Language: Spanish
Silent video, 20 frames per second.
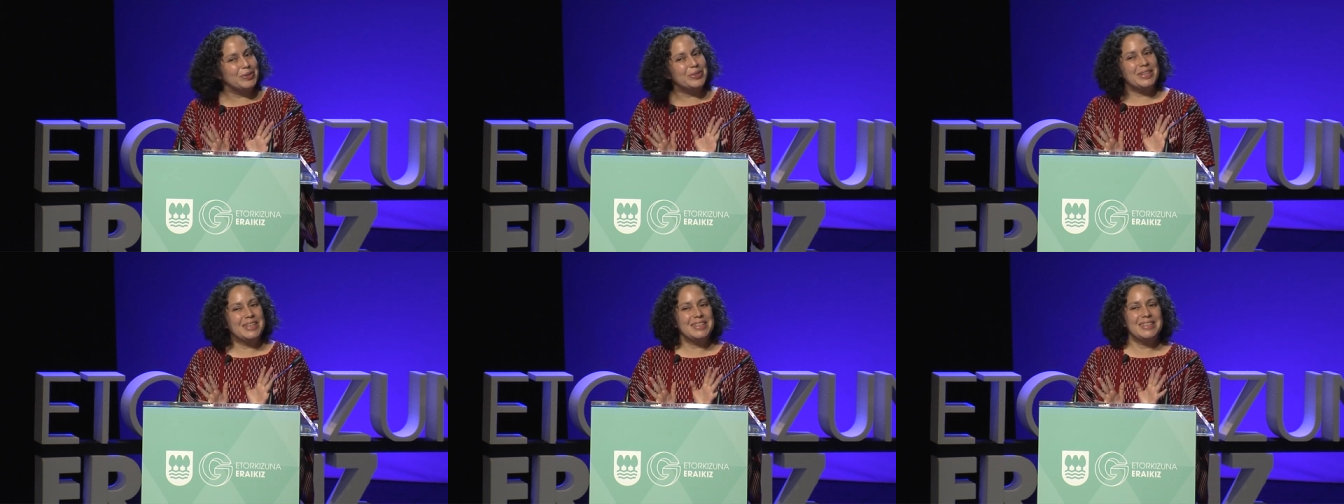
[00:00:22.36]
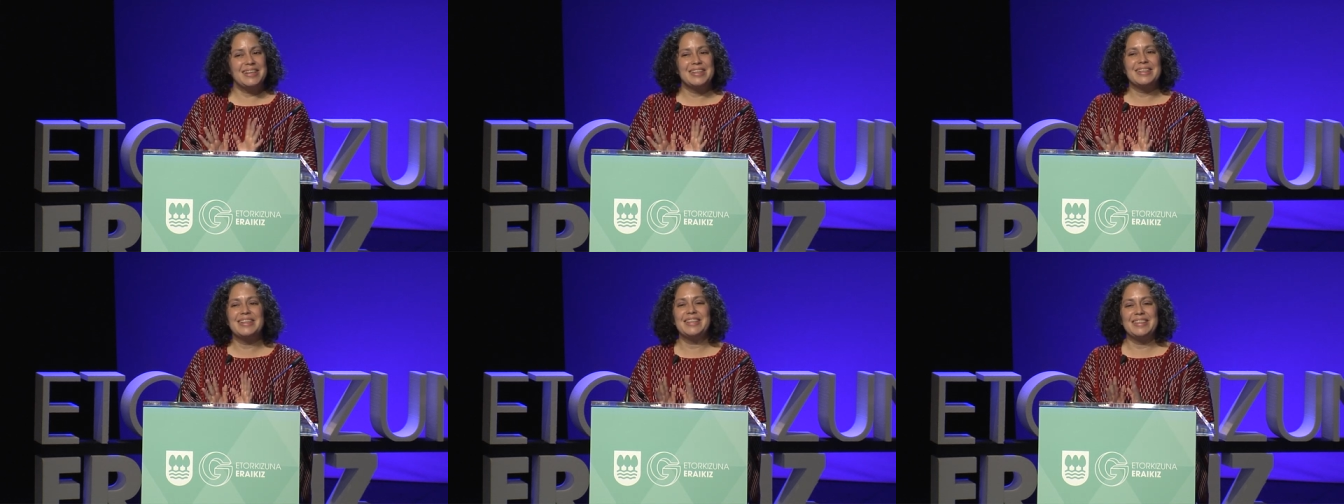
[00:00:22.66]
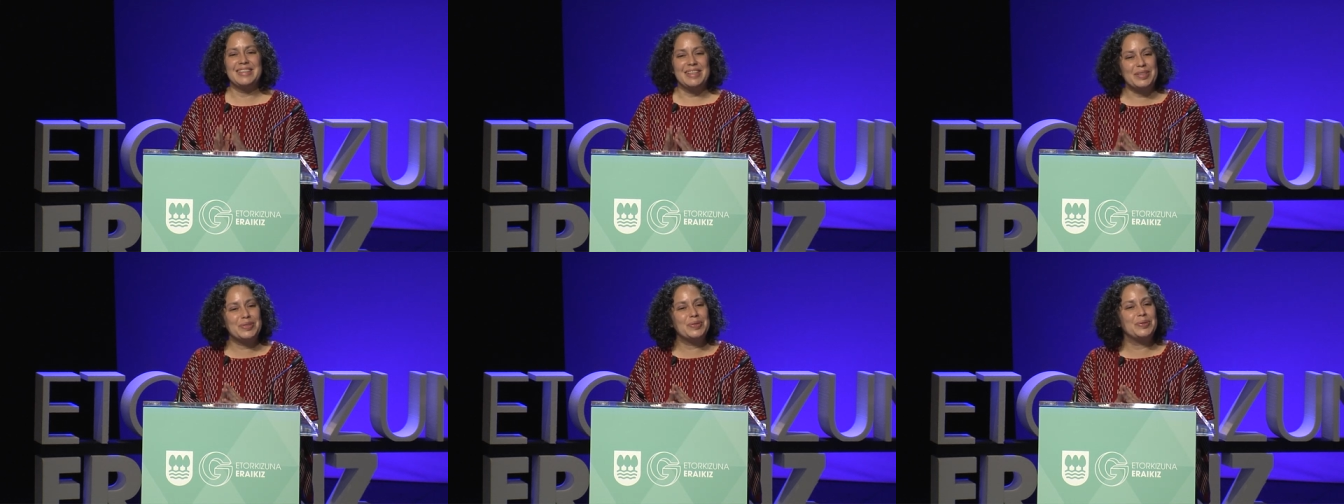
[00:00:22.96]
otras
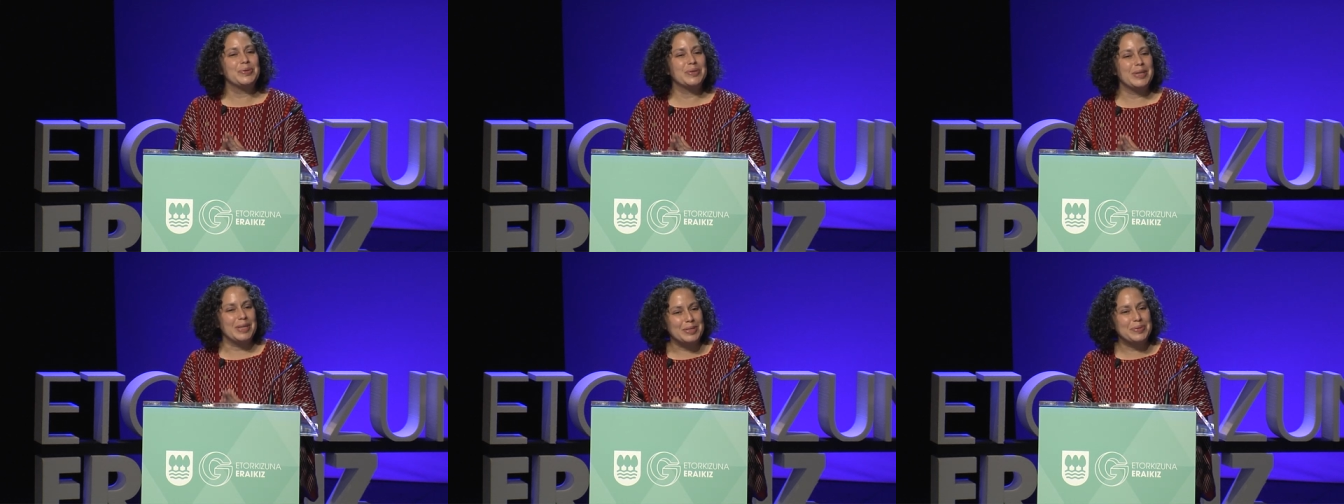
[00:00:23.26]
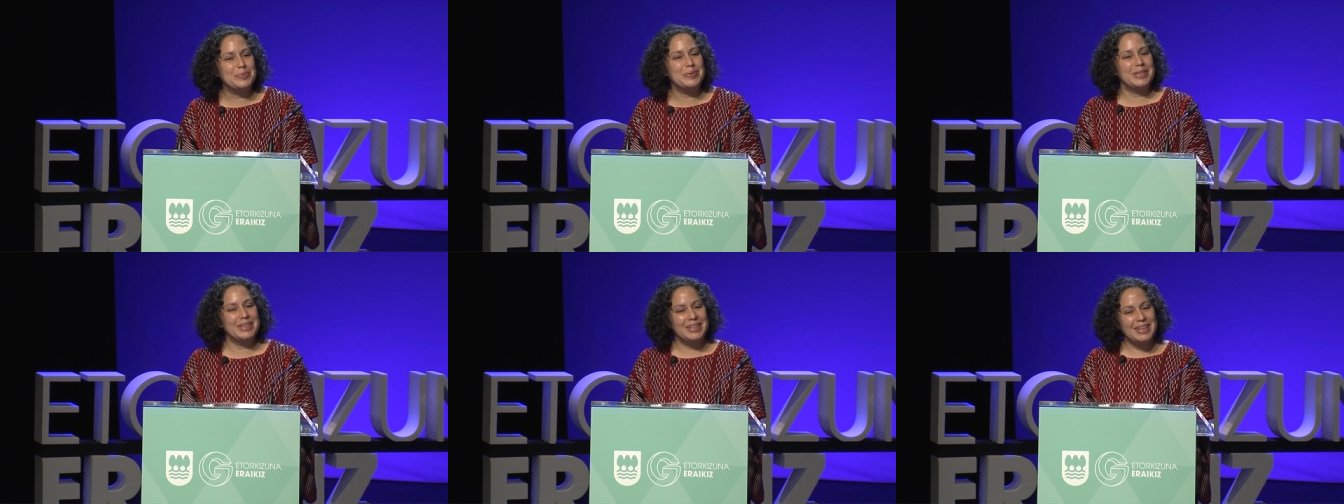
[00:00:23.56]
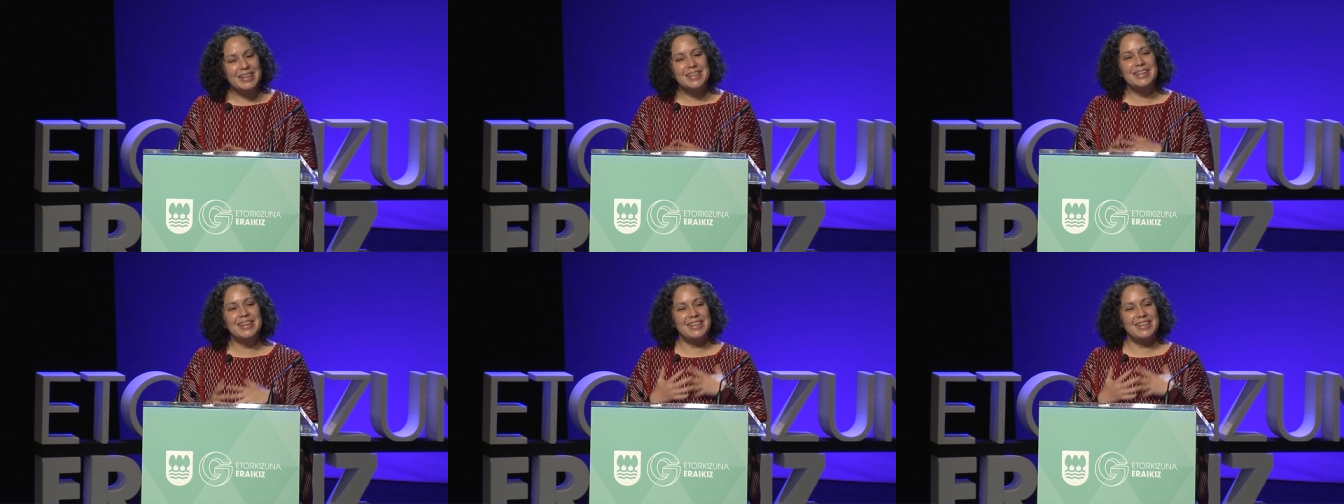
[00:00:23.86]
arquitecturas, ¿verdad?